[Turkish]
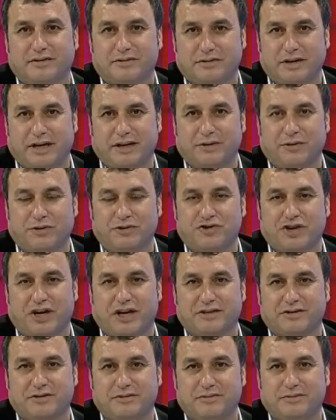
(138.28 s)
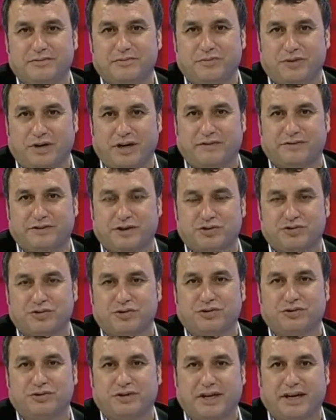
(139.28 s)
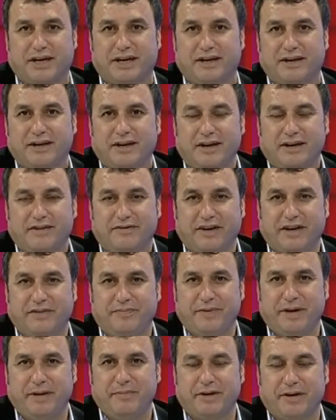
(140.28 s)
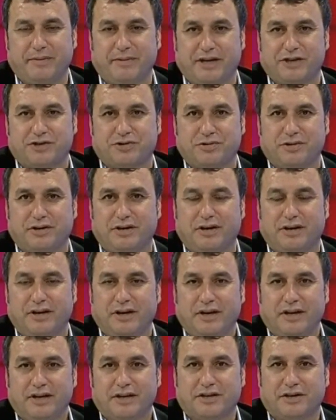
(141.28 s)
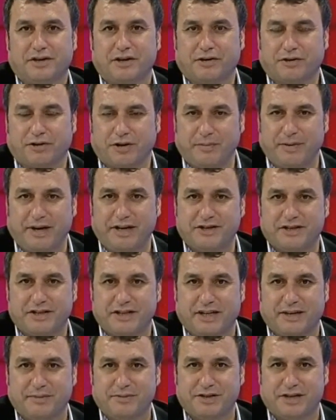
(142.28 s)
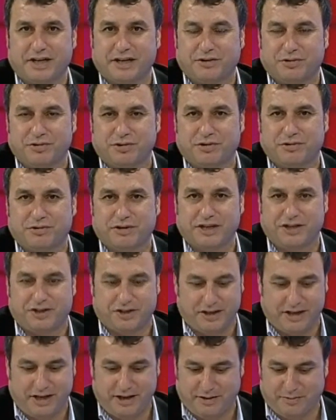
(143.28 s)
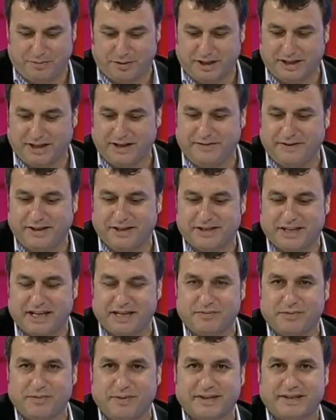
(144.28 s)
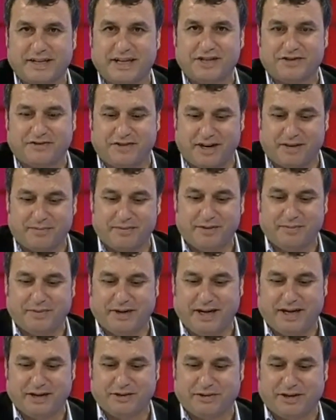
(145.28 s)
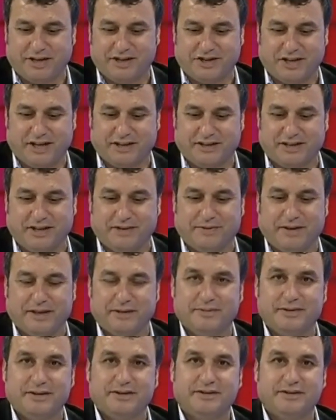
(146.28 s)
yani ocağın bu hafta sonunda Vehbi Emre başlıyor. Greco Romencilerimize, Türk güreşine buradan vereceğiniz bir mesaj var mı? Bayan güreşi adına efendim.